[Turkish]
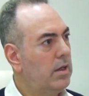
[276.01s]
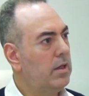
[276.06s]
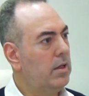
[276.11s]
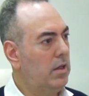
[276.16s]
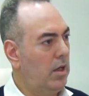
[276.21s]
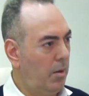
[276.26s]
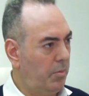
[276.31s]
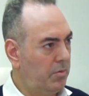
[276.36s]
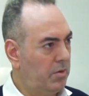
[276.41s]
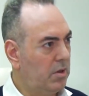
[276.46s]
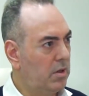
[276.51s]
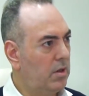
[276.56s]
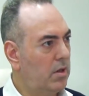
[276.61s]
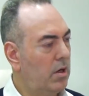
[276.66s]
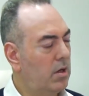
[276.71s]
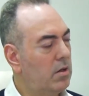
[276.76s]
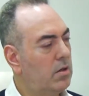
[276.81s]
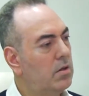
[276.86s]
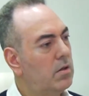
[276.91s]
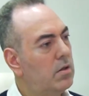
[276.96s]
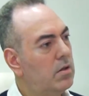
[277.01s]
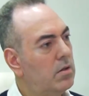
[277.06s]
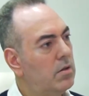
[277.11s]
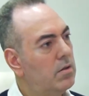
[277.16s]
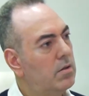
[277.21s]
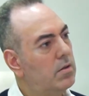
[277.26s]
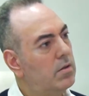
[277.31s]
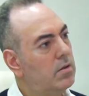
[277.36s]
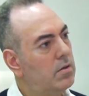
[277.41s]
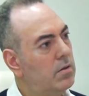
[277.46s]
yaptıkları
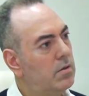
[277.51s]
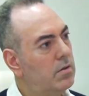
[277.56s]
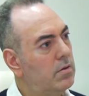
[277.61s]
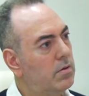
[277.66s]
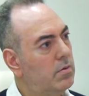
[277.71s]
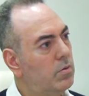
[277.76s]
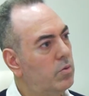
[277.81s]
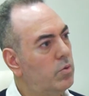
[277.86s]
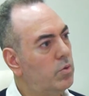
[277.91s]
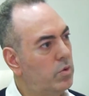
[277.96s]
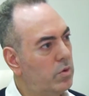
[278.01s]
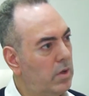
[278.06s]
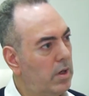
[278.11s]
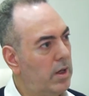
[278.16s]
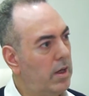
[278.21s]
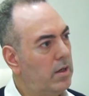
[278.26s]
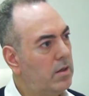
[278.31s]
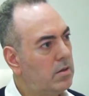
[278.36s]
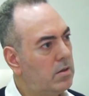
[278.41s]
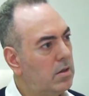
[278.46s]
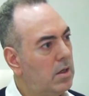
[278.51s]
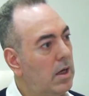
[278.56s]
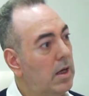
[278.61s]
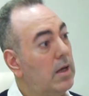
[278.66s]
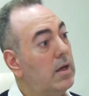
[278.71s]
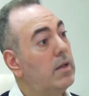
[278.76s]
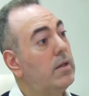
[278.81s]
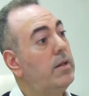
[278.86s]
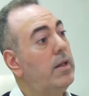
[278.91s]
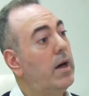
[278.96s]
e, ürünler,
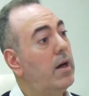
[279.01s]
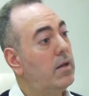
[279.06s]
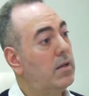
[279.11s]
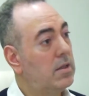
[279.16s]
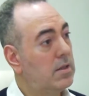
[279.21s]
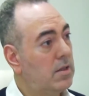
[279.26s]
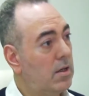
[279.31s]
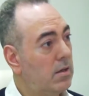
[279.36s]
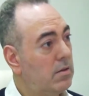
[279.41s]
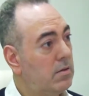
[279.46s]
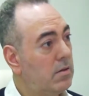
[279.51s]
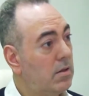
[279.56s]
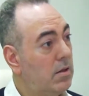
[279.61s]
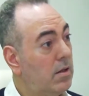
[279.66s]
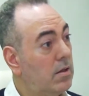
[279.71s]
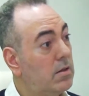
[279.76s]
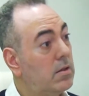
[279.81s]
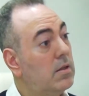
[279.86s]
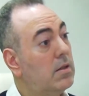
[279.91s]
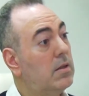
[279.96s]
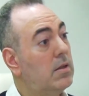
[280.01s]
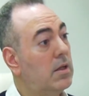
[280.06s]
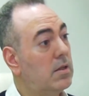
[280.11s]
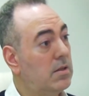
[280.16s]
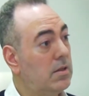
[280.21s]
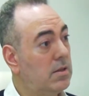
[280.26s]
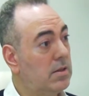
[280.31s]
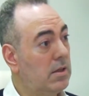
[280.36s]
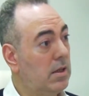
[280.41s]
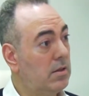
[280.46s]
nerede sattıkları,
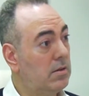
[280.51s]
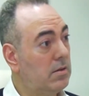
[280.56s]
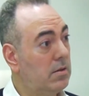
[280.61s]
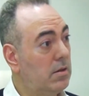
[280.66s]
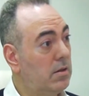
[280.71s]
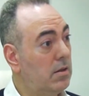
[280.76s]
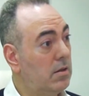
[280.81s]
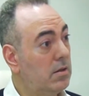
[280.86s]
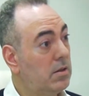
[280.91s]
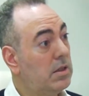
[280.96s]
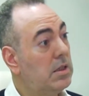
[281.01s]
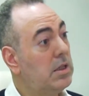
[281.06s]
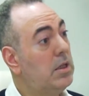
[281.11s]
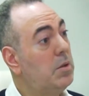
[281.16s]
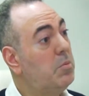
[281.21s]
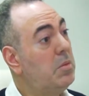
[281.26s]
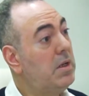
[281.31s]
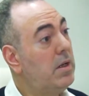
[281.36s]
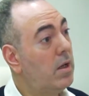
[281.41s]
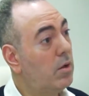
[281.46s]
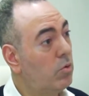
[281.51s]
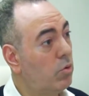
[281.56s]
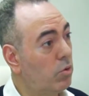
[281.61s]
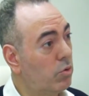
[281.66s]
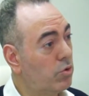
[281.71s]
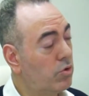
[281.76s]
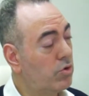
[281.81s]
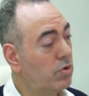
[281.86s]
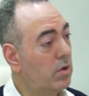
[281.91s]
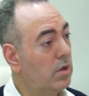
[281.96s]
nasıl sattıkları, kiminle
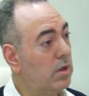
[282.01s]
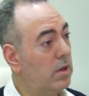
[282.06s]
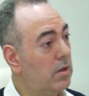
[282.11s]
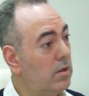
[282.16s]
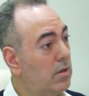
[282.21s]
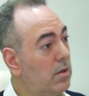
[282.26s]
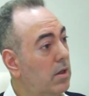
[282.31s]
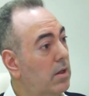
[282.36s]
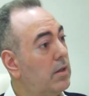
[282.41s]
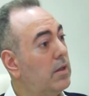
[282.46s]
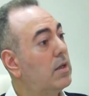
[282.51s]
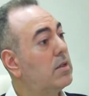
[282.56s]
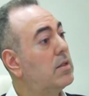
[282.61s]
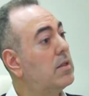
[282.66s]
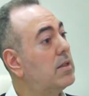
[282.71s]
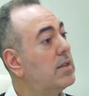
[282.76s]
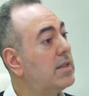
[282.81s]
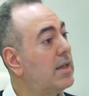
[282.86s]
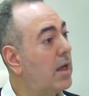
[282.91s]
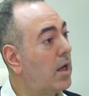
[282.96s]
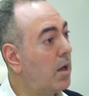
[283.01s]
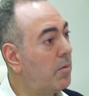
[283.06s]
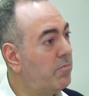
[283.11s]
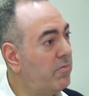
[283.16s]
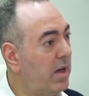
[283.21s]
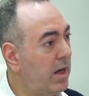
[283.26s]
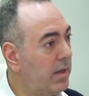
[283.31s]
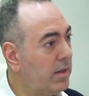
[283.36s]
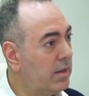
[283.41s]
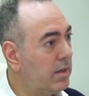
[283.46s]
konuştukları, nasıl selam
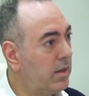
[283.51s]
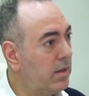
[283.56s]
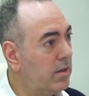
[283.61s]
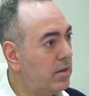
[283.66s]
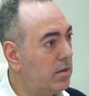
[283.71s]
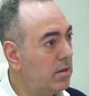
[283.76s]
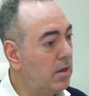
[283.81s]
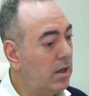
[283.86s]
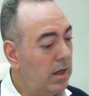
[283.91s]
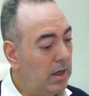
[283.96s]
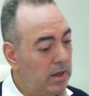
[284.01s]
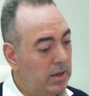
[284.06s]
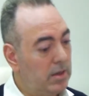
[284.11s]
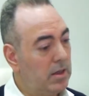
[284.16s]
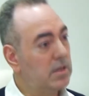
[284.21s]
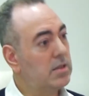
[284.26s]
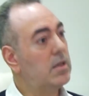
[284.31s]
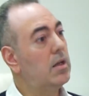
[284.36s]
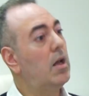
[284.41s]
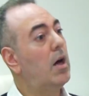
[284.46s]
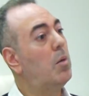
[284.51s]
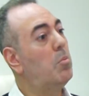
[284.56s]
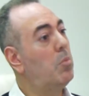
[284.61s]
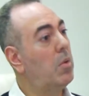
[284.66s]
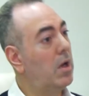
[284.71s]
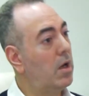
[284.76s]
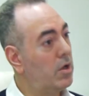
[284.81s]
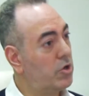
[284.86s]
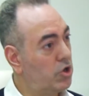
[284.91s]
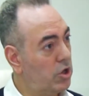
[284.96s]
verdikleri, nasıl
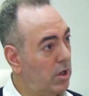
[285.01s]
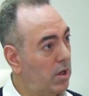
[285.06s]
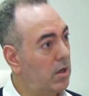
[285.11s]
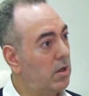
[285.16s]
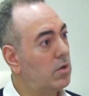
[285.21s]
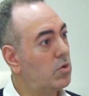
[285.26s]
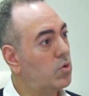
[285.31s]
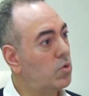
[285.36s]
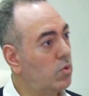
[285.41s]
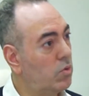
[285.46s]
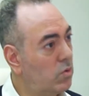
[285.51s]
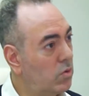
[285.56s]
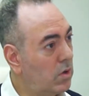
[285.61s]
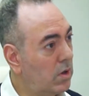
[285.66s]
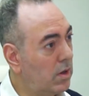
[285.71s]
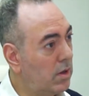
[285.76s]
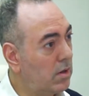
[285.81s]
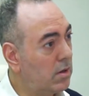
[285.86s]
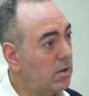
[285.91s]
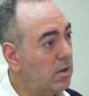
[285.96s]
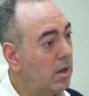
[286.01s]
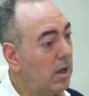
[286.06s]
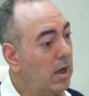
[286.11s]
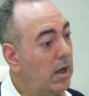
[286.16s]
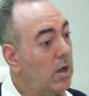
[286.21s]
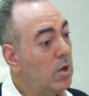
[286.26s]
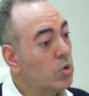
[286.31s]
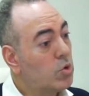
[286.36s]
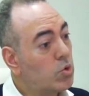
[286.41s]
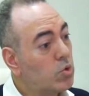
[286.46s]
ambalajlarla sundukları
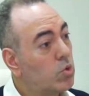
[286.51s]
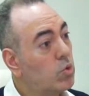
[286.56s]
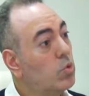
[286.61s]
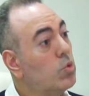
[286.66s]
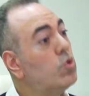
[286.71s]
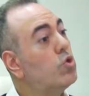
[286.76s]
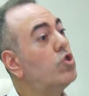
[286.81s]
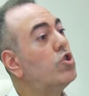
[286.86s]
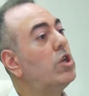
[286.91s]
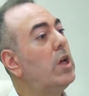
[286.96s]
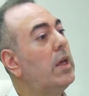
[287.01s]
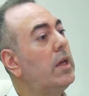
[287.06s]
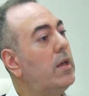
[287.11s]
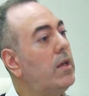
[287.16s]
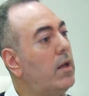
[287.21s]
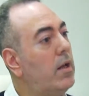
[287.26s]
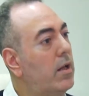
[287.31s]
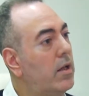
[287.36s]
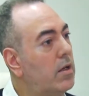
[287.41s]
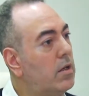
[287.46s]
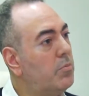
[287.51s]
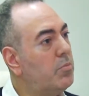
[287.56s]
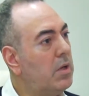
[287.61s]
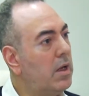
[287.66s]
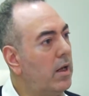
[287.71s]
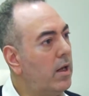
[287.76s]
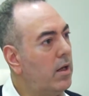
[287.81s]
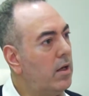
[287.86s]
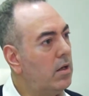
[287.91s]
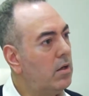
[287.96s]
sunuş şekilleri
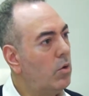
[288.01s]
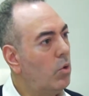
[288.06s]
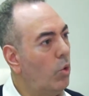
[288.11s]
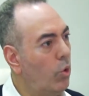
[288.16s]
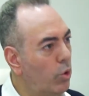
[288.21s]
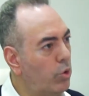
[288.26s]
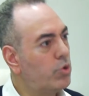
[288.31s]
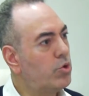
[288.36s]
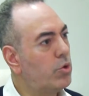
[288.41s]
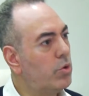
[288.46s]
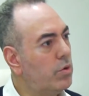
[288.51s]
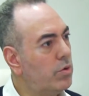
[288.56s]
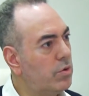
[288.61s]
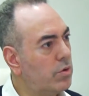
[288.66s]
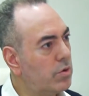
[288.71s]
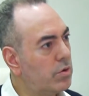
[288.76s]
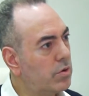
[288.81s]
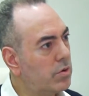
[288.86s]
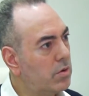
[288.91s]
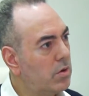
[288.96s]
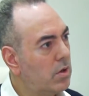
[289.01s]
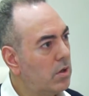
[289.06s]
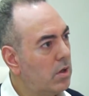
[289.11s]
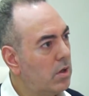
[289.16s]
bile ölçülüdür.